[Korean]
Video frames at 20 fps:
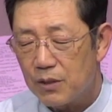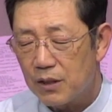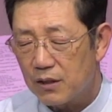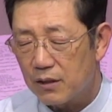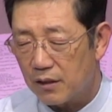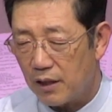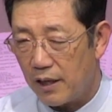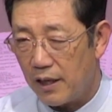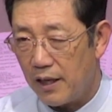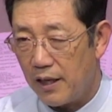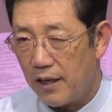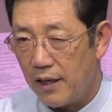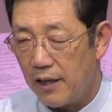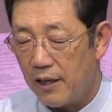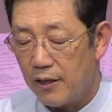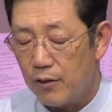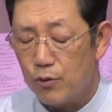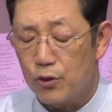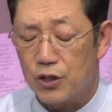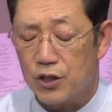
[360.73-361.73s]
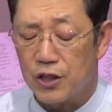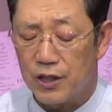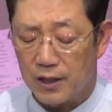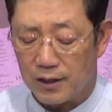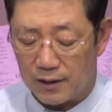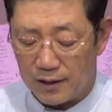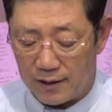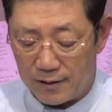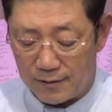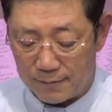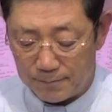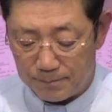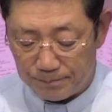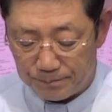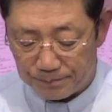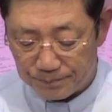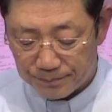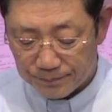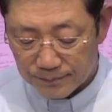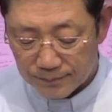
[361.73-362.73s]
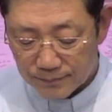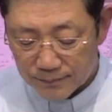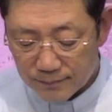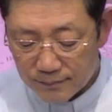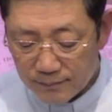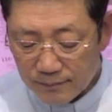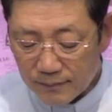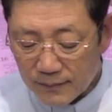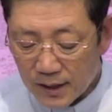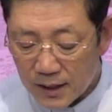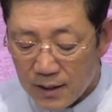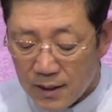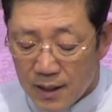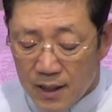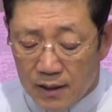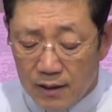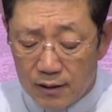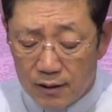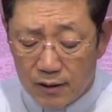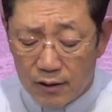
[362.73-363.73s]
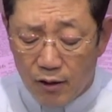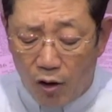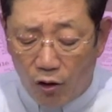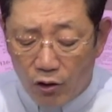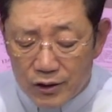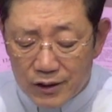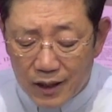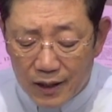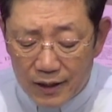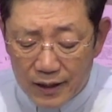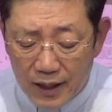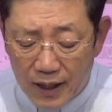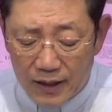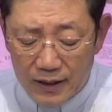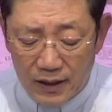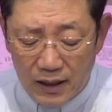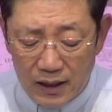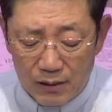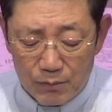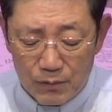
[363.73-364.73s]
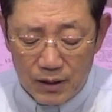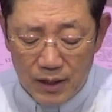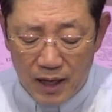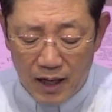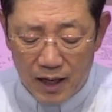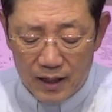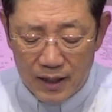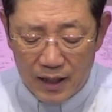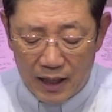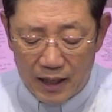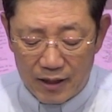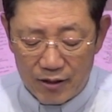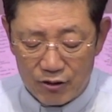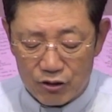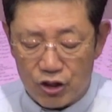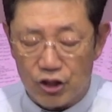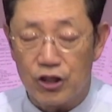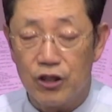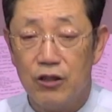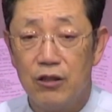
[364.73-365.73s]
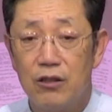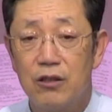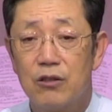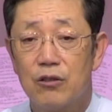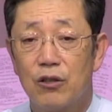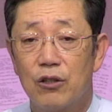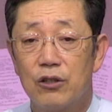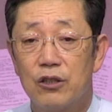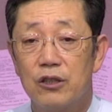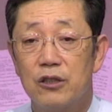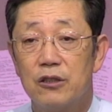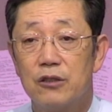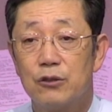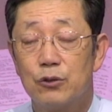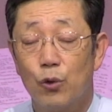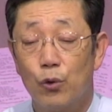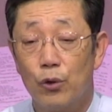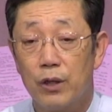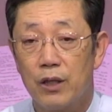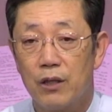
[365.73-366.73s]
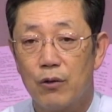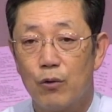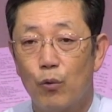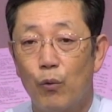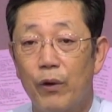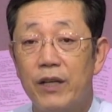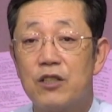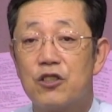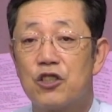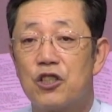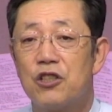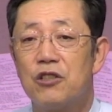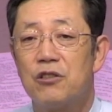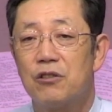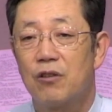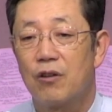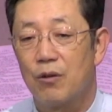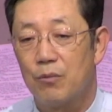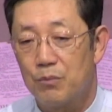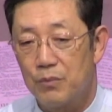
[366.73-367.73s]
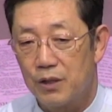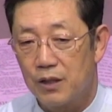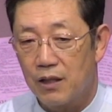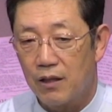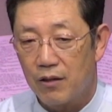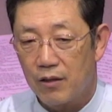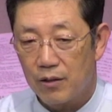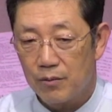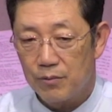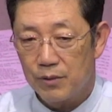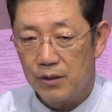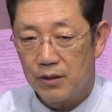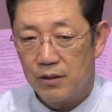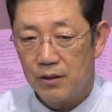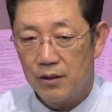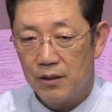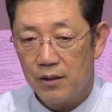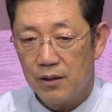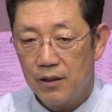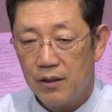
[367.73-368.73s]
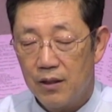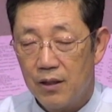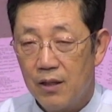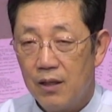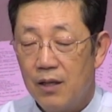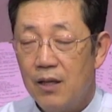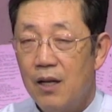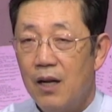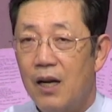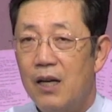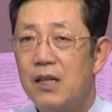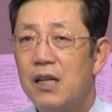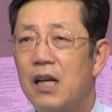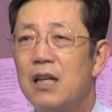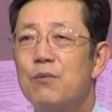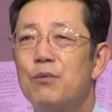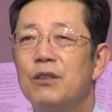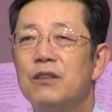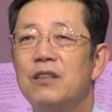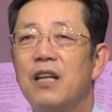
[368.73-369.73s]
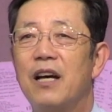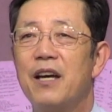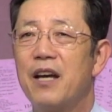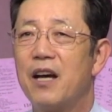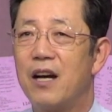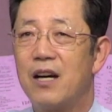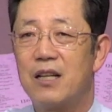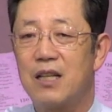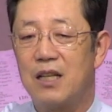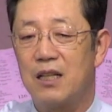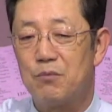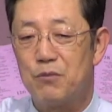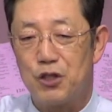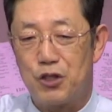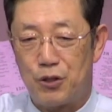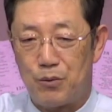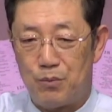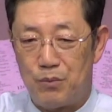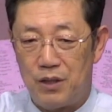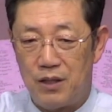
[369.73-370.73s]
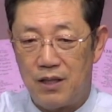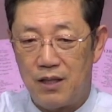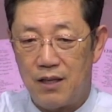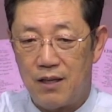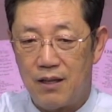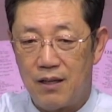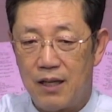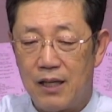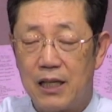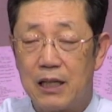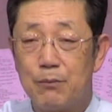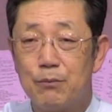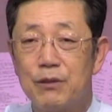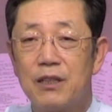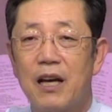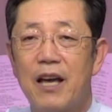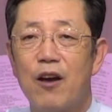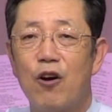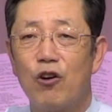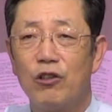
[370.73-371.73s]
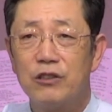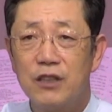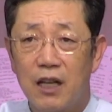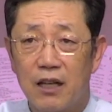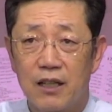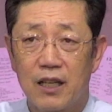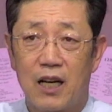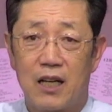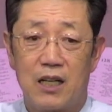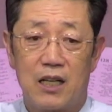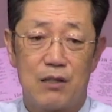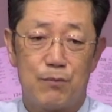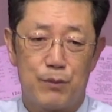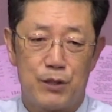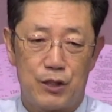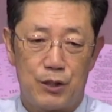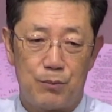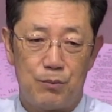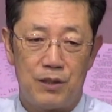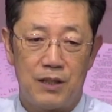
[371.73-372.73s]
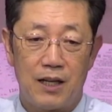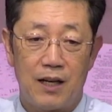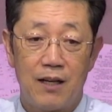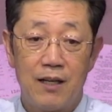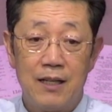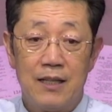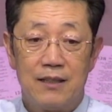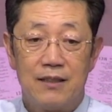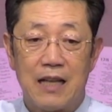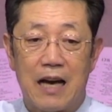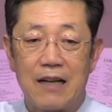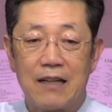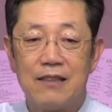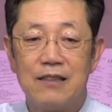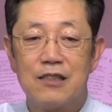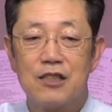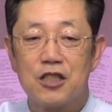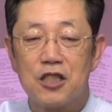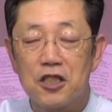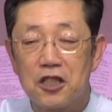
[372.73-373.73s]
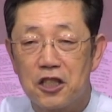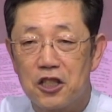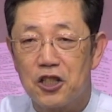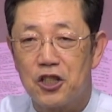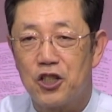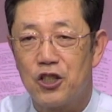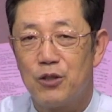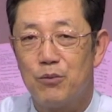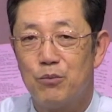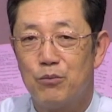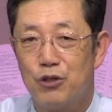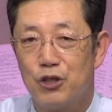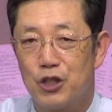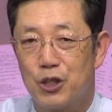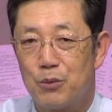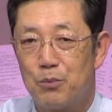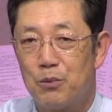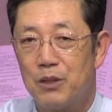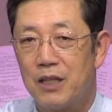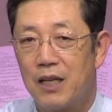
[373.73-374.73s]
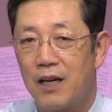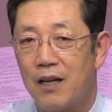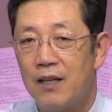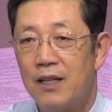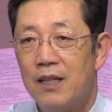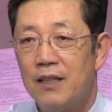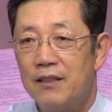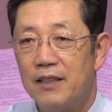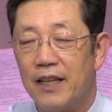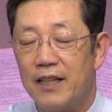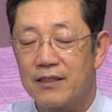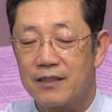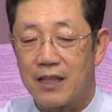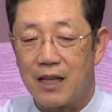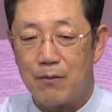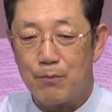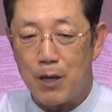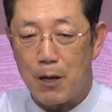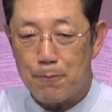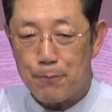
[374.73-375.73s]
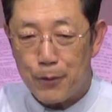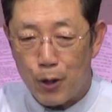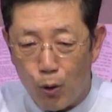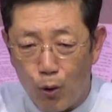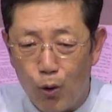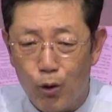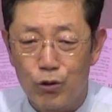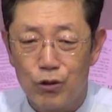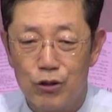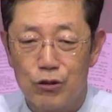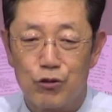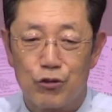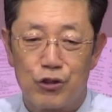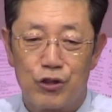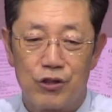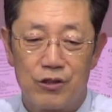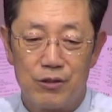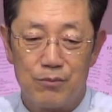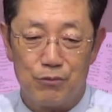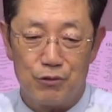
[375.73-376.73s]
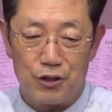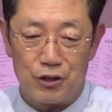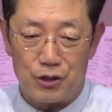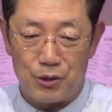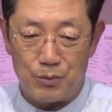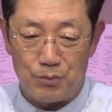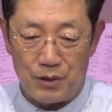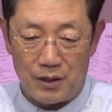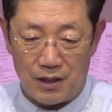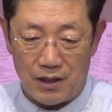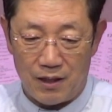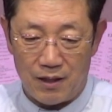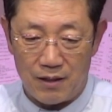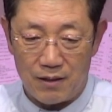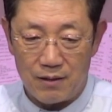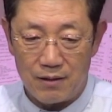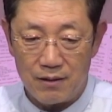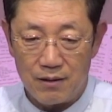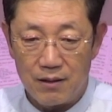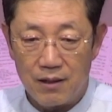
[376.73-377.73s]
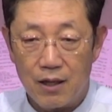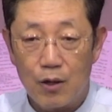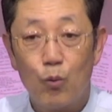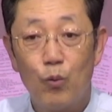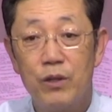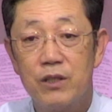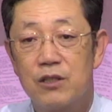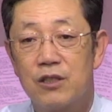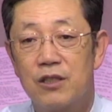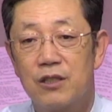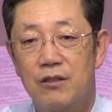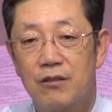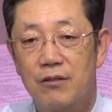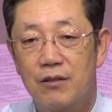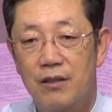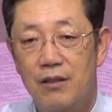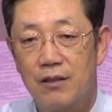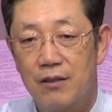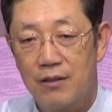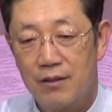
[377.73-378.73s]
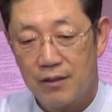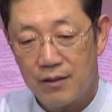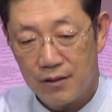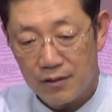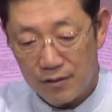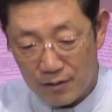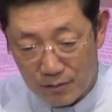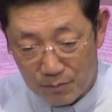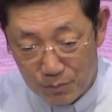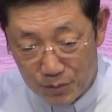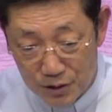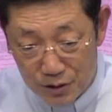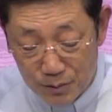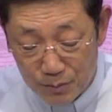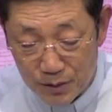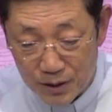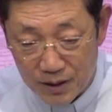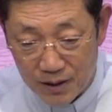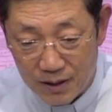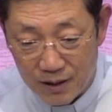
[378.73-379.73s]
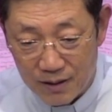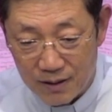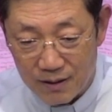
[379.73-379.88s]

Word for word: 그대로 진행되는 그런 언약의 하나님을 내가 향하여 즐거이 소리 외치는 겁니다. 하나님은 나의 하나님이십니다. 하나님은 나의 언약의 하나님이십니다. 나를 지키시는 분이십니다. 내 삶에 평온을 주시는 분이십니다. 외치는 거예요. 여러분 믿습니까?